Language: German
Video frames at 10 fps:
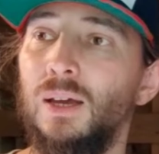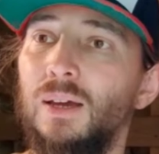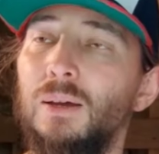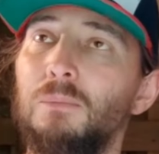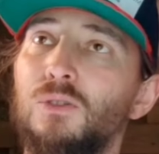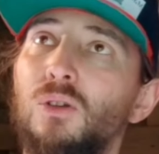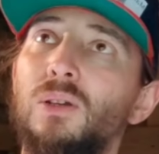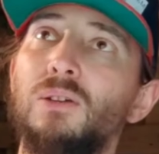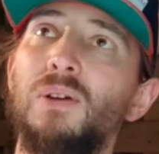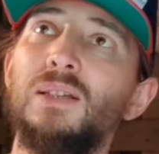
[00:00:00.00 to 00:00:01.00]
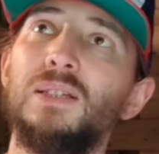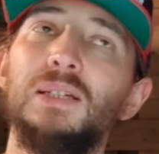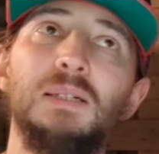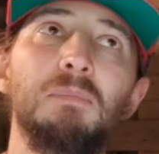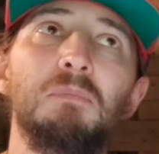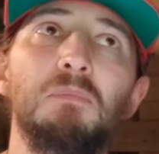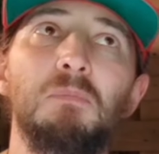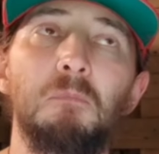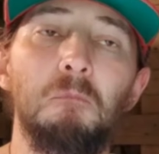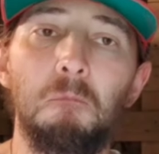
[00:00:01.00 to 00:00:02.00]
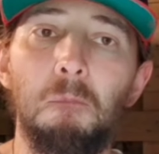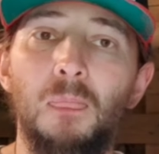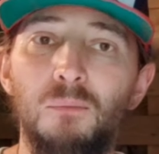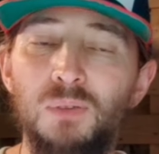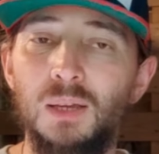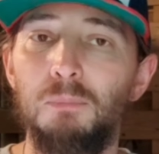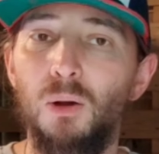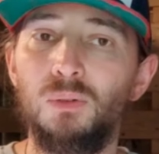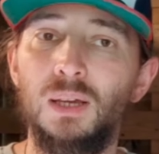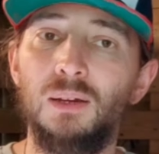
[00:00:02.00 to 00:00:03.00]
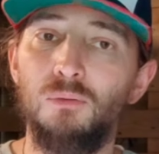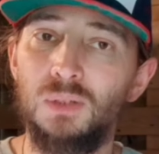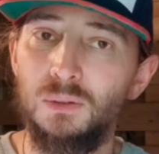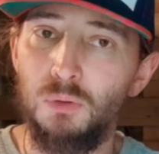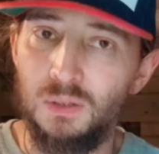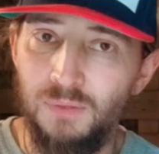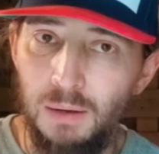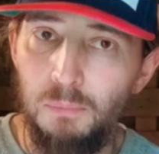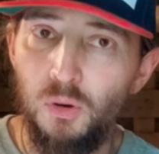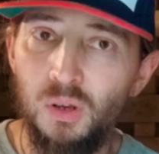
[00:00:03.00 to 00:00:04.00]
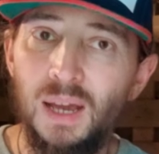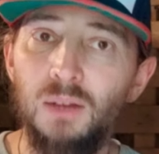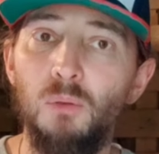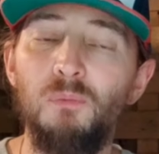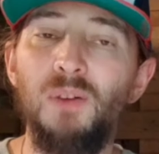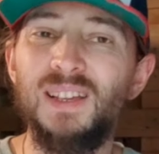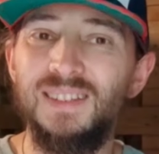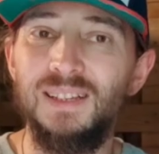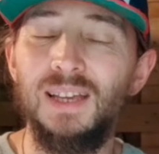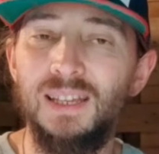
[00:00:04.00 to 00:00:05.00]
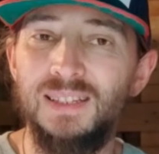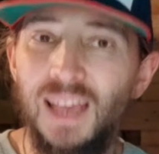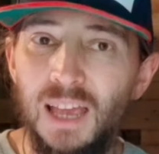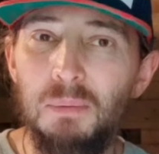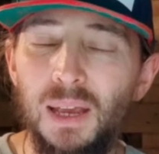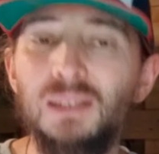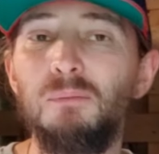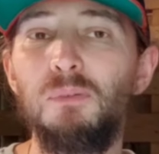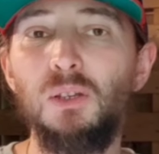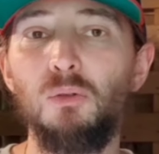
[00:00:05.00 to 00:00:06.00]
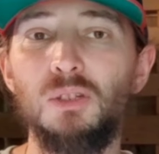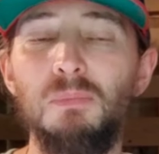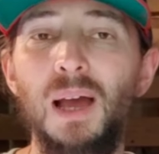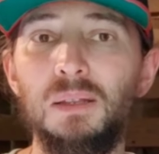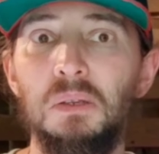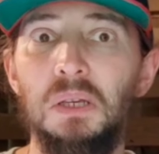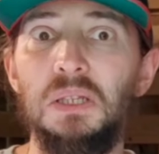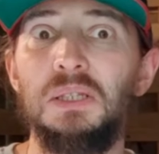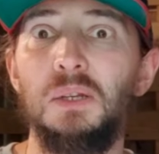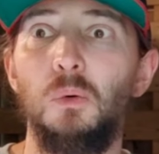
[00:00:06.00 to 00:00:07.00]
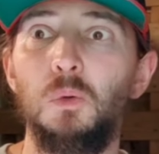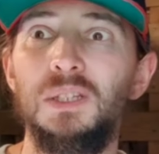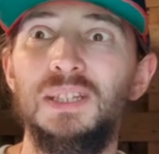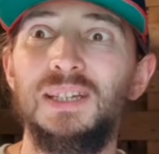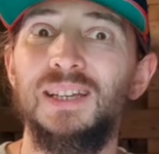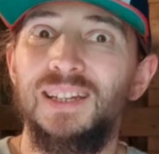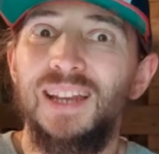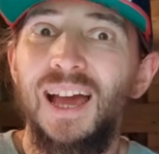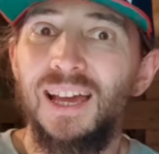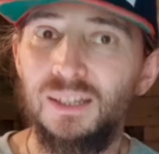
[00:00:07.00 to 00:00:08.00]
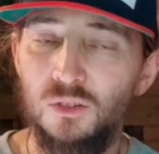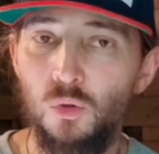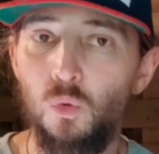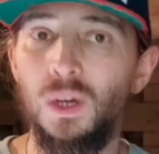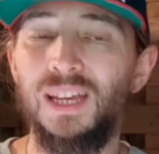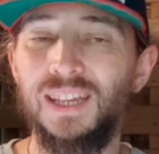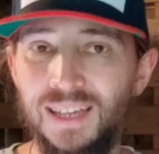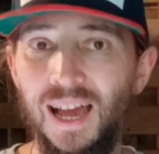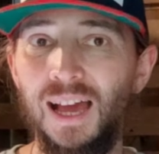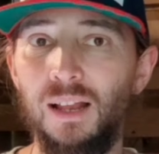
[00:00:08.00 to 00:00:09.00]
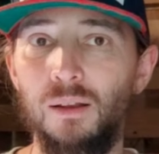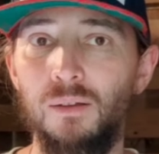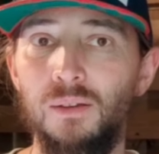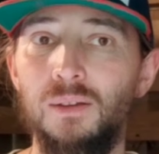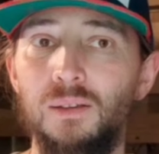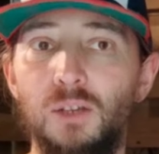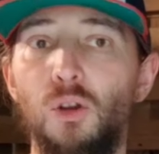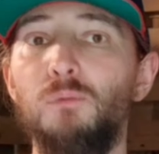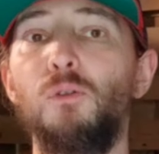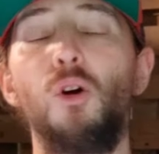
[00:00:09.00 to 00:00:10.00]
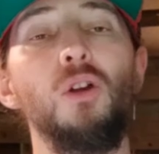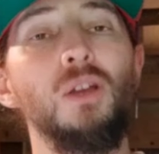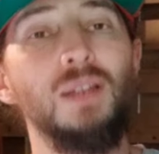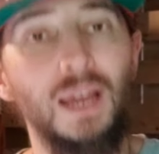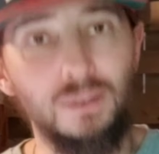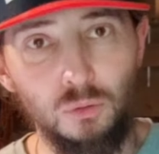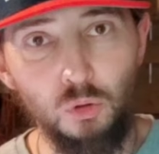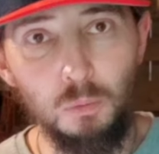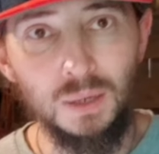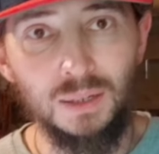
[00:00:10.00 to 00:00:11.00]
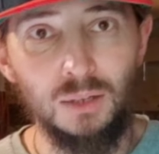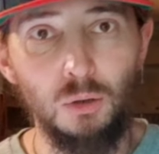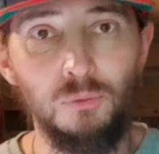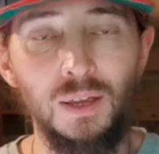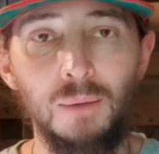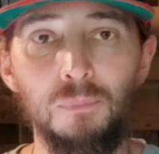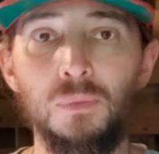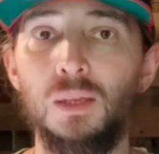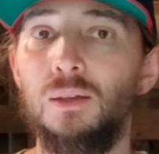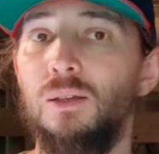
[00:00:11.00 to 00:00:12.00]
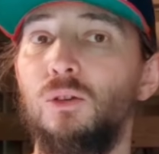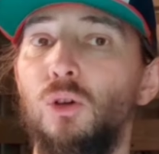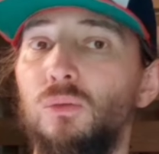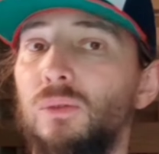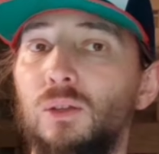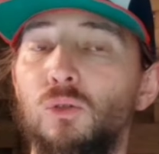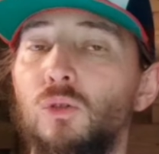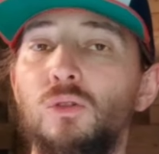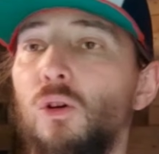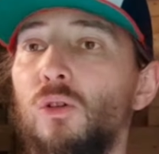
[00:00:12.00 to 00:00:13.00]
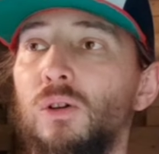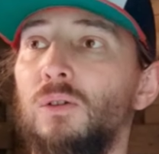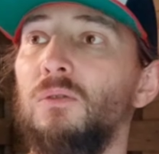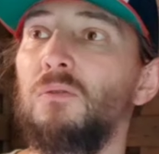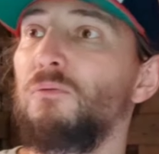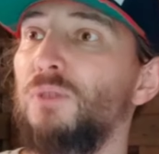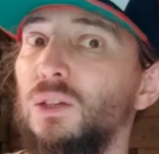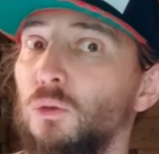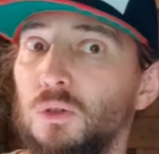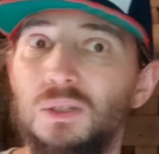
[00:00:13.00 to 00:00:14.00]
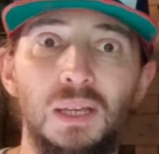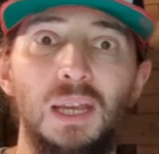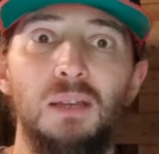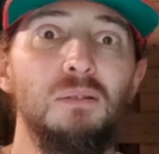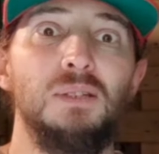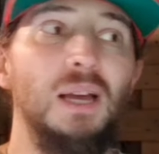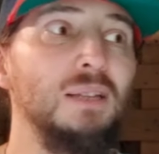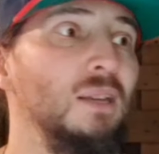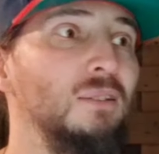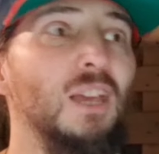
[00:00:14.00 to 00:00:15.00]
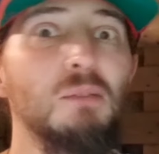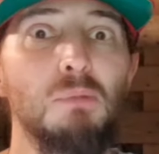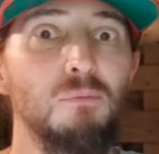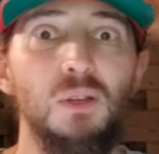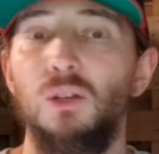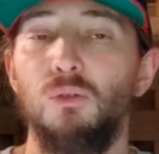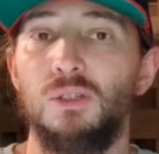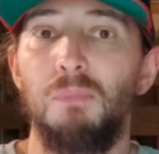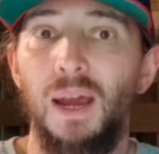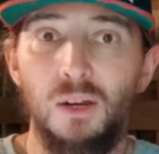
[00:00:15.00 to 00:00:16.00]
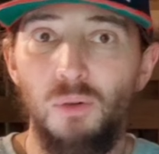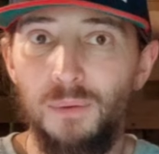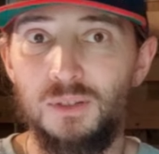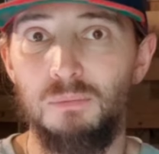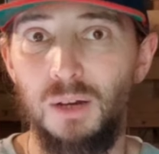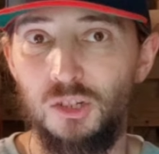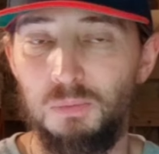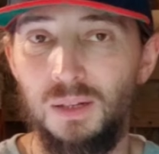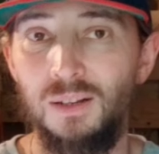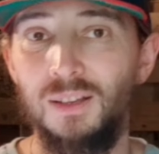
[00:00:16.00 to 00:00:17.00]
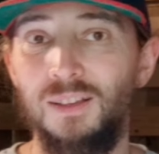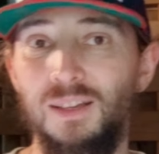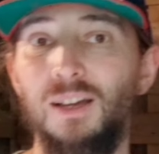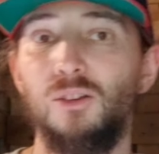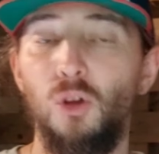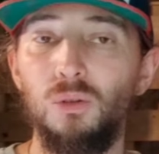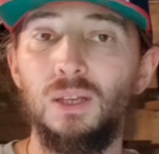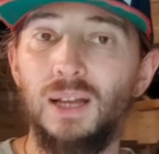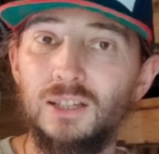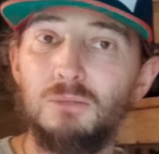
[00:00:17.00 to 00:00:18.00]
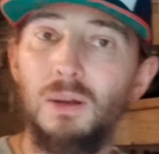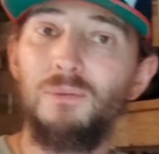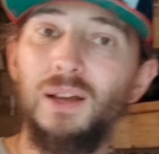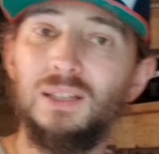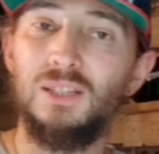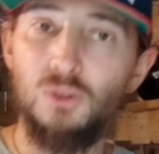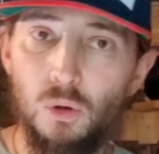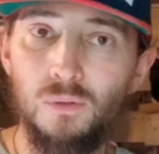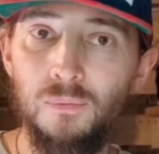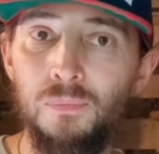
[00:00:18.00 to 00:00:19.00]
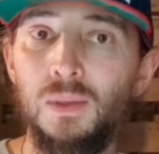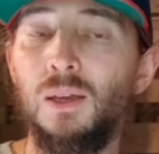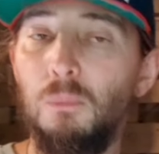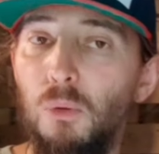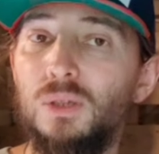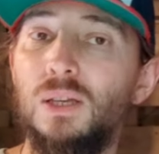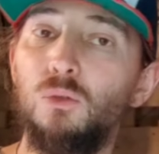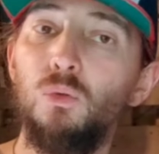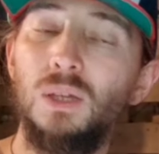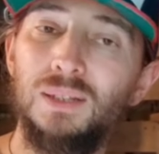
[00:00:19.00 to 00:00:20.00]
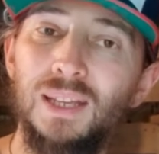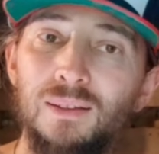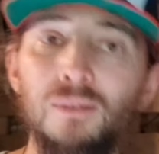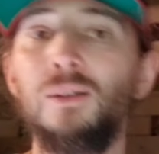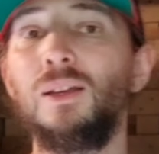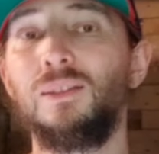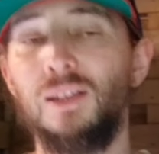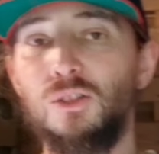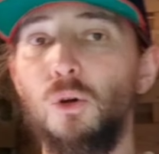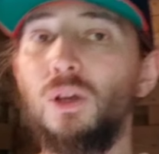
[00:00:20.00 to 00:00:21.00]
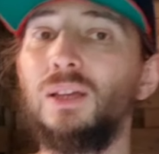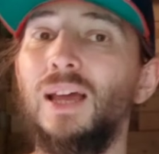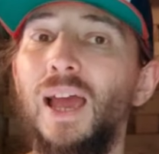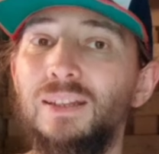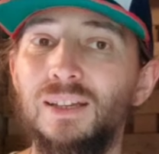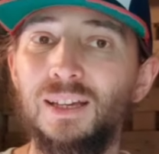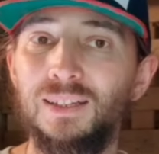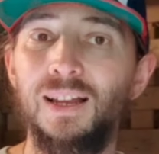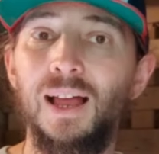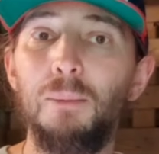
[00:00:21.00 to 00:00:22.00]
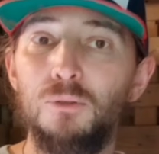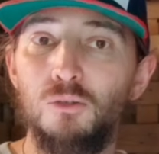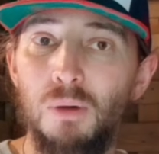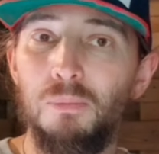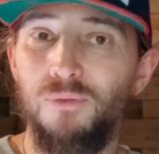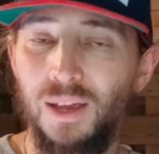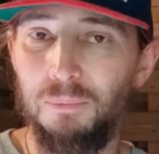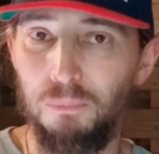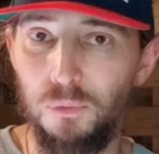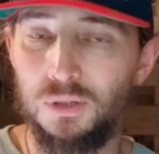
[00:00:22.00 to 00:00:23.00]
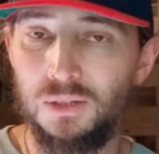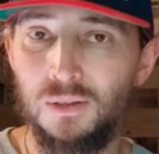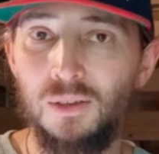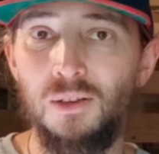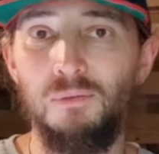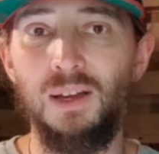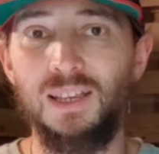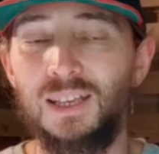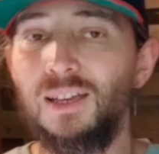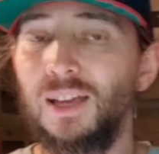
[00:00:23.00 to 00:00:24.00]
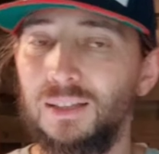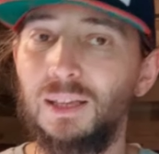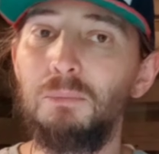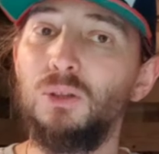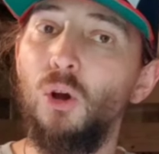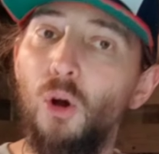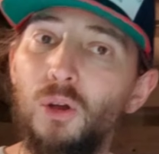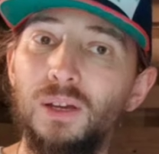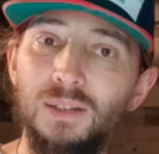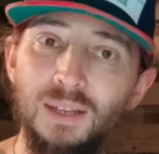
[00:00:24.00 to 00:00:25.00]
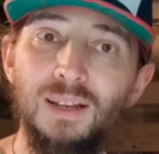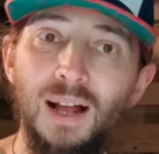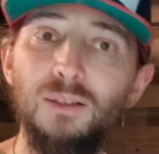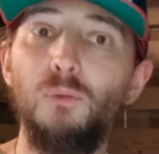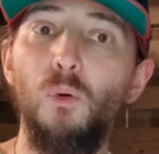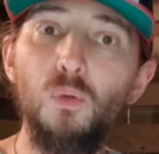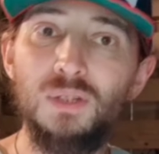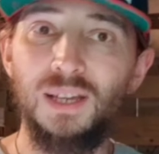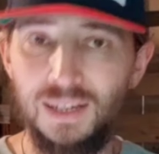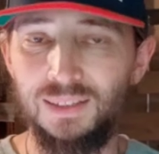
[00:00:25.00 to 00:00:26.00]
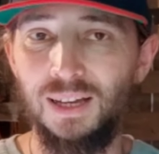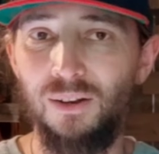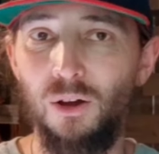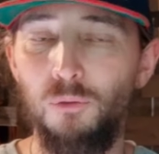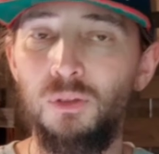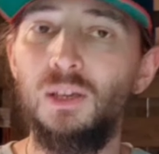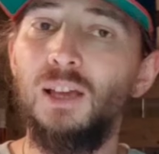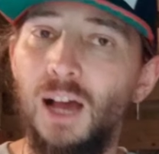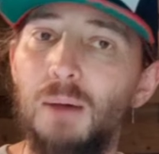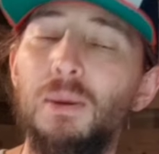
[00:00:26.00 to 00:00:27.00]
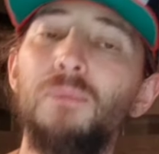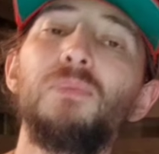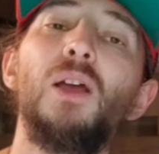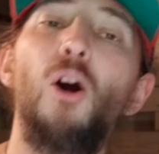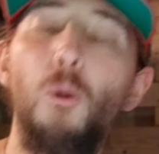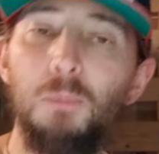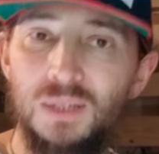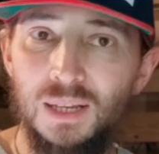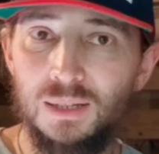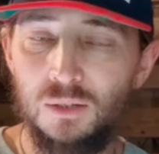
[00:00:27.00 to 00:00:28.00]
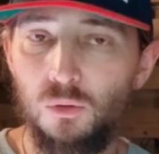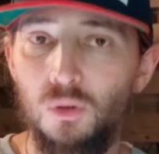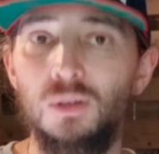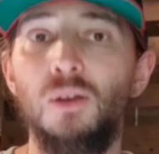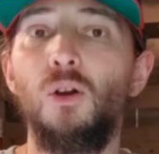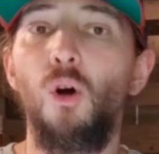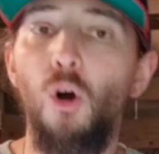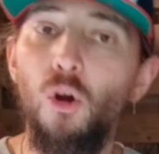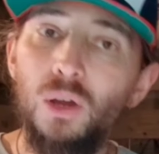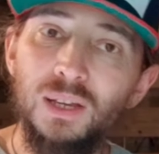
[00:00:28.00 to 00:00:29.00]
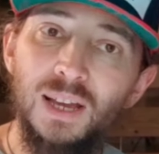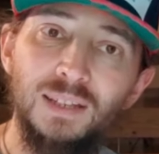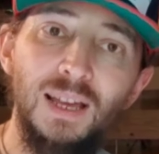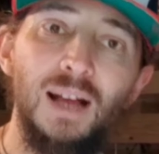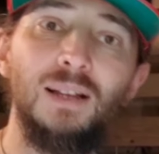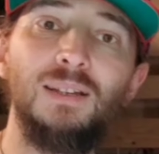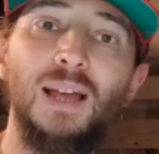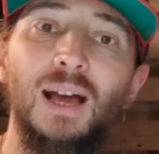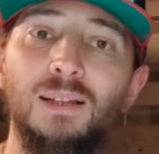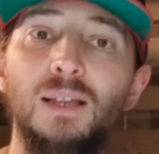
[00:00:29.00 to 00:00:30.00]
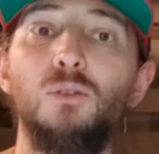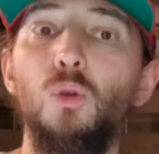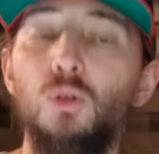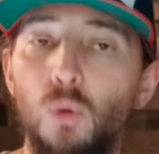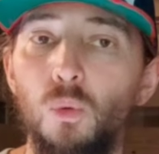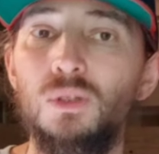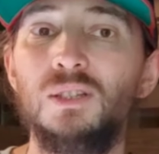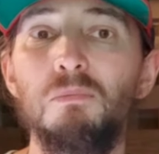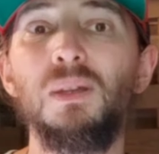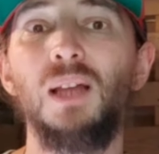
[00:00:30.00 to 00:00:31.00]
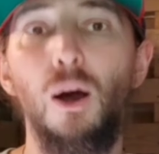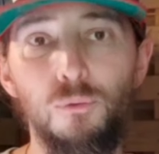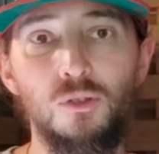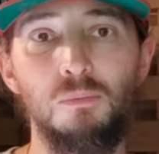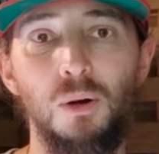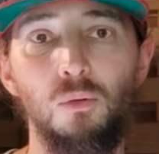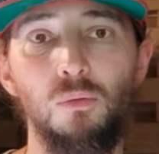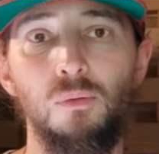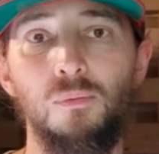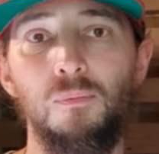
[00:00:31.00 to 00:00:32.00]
Ähm, sondern quasi, äh, wir bauen da unseren kurzen Werbeblick rein. Und was ihr selber in den Videos macht, ist dann uns nahezu egal. Ihr könnt für euren eigenen YouTube-Kanal drauf werben. Ihr könnt natürlich eure Videos drehen, sei es halt Gaming-Videos, Minecraft zum Beispiel. Ja, könnt ihr ganz normal weiter zocken. Müsst halt nur daran denken, dass ihr euren eigenen Kanal ab und zu mal bewerben müsst, weil ihr ja dann mit euren Inhalten auf unseren Kanal lauft. Aber Hauptziel ist natürlich, euren Kanal im Nachhinein durch uns mit aufzubauen.